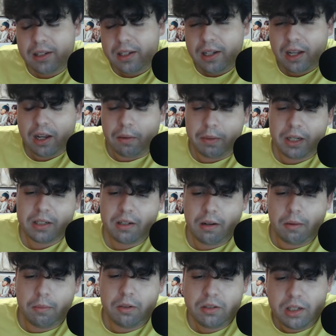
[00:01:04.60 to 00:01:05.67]
como ya
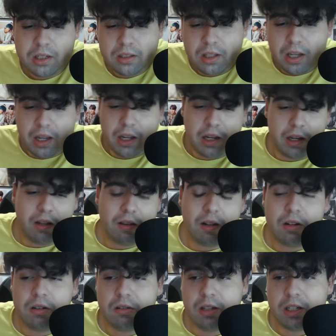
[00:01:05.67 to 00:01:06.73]
sabemos, este que
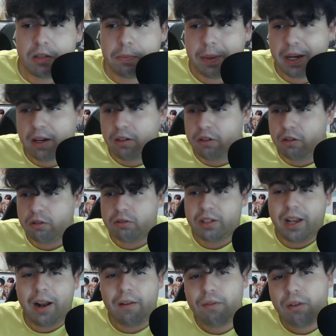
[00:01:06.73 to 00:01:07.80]
hicieron de Speak
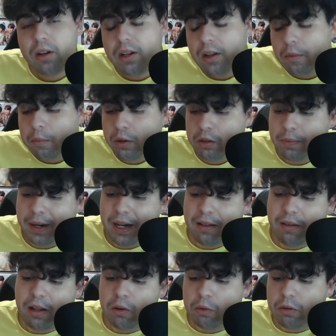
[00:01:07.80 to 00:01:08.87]
Yourself, pues van a
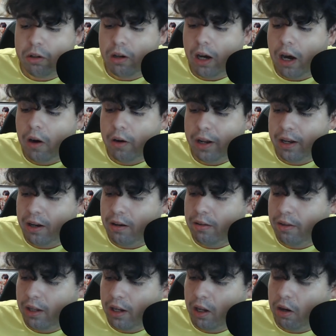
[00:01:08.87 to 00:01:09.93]
hacer uno ahora en el
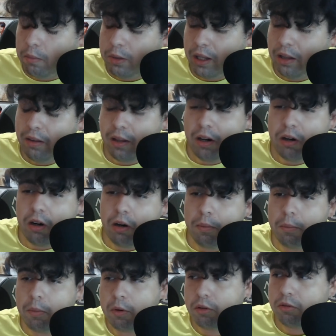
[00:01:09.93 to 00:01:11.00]
cine, como ya hicieron
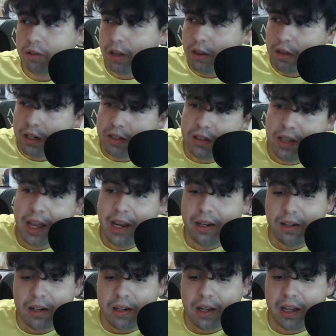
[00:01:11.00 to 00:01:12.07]
con Burn the Stake,
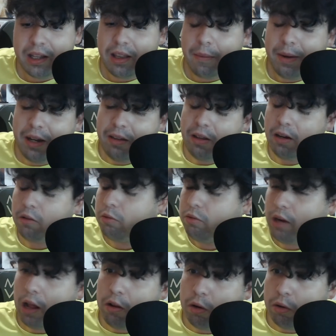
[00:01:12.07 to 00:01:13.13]
que también hicieron
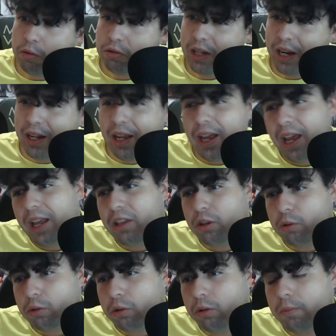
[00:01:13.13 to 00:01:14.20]
una docuserie en
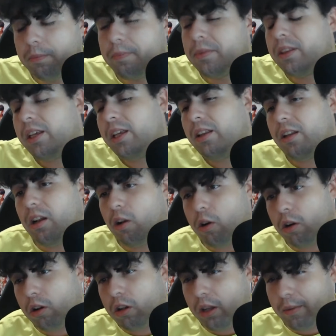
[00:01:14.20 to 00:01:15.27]
YouTube y
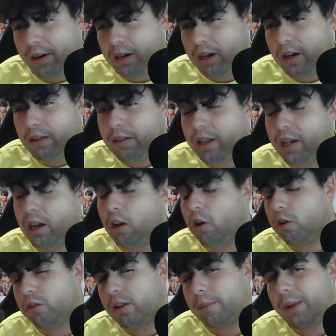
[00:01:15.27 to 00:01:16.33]
luego lo llevaron al cine.
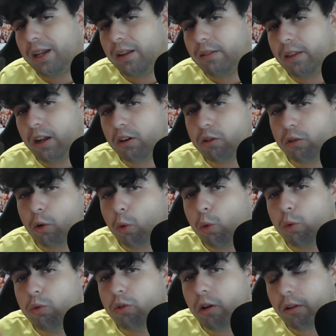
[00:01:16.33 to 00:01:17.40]
Luego también hicieron
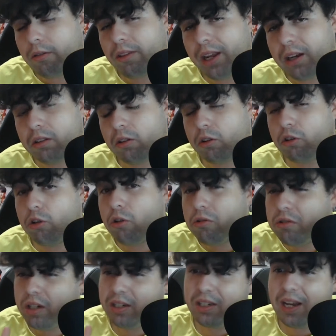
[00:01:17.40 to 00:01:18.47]
un concierto, no
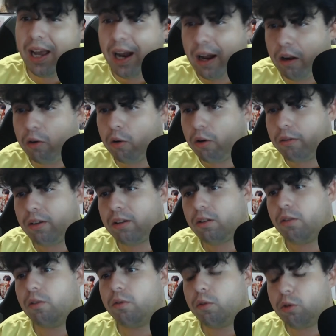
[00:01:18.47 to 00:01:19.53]
sé si harán un concierto
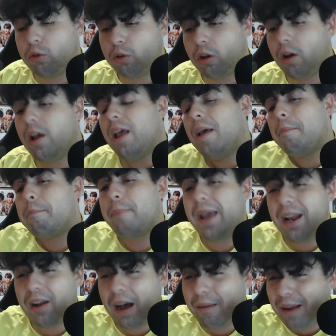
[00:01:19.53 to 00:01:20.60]
en un futuro,
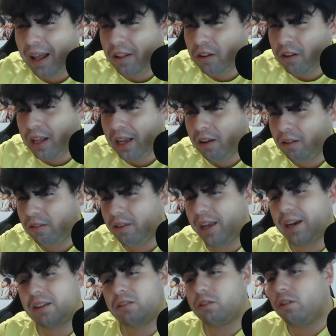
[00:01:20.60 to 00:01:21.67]
pero hablando de
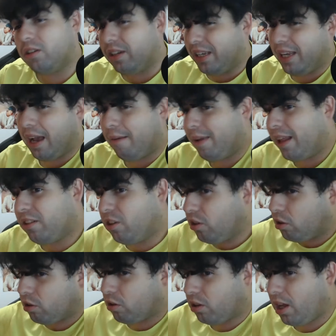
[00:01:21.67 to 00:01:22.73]
concierto y hablando de
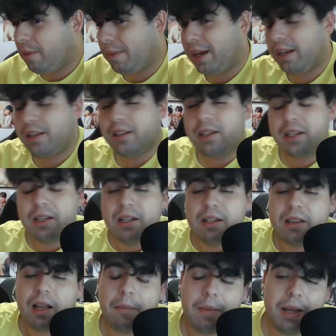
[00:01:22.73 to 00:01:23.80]
otro tema,
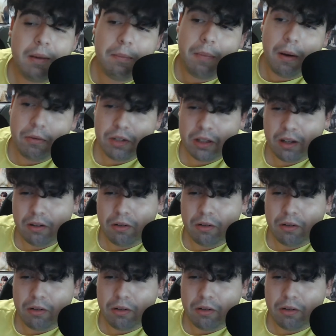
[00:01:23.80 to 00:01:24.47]
también vamos a tener un